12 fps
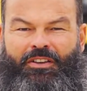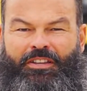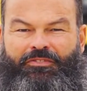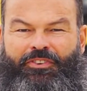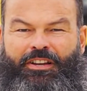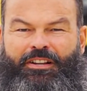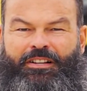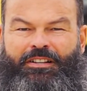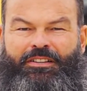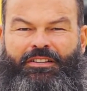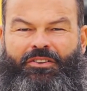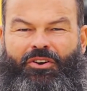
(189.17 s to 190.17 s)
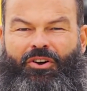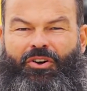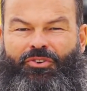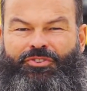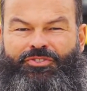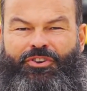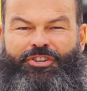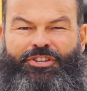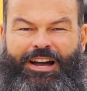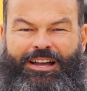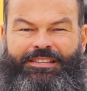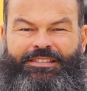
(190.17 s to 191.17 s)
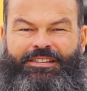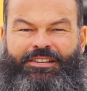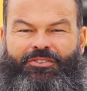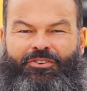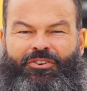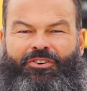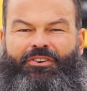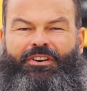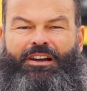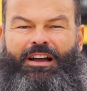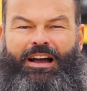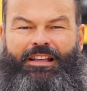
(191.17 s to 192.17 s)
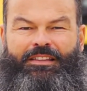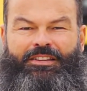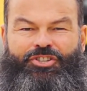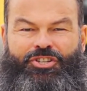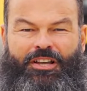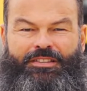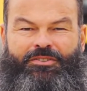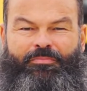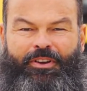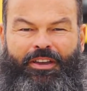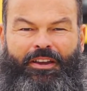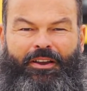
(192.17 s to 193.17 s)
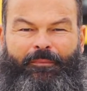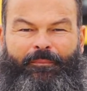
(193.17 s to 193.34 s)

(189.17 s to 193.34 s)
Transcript: entwickeln und solche Ansiedlungen an den Start zu bringen.